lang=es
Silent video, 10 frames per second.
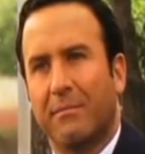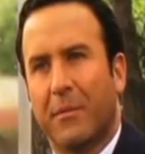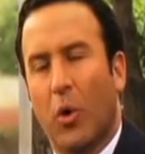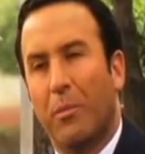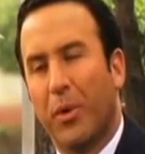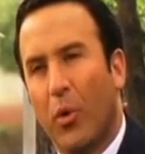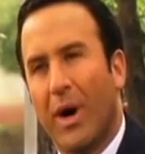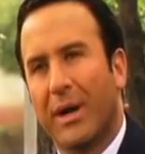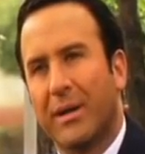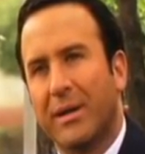
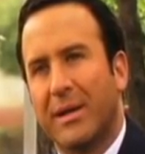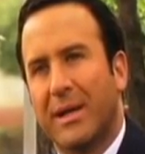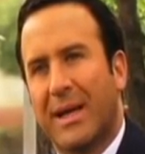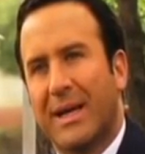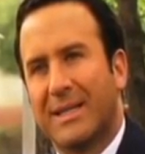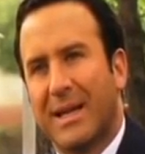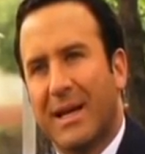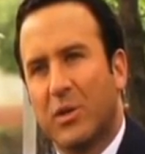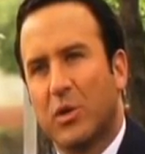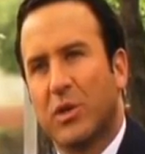comprobar que este
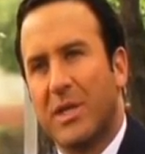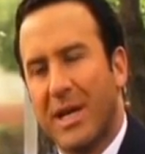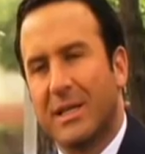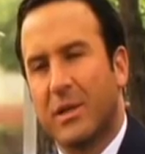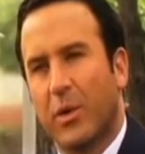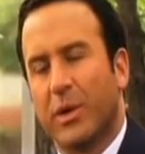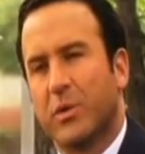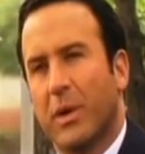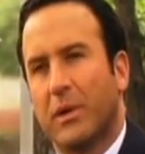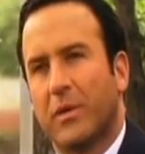caso sí ha sido resuelto.